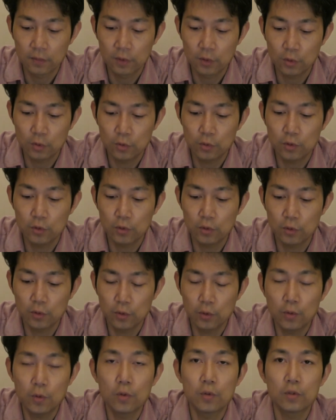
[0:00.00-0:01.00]
という容
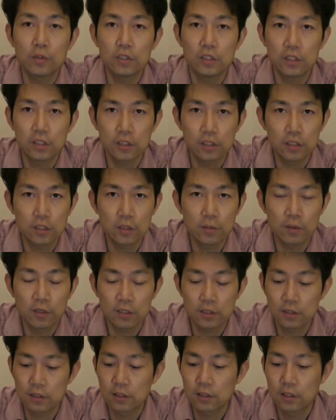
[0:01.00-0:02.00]
量を認識して
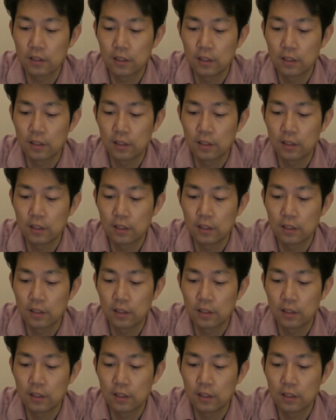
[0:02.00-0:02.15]
ます。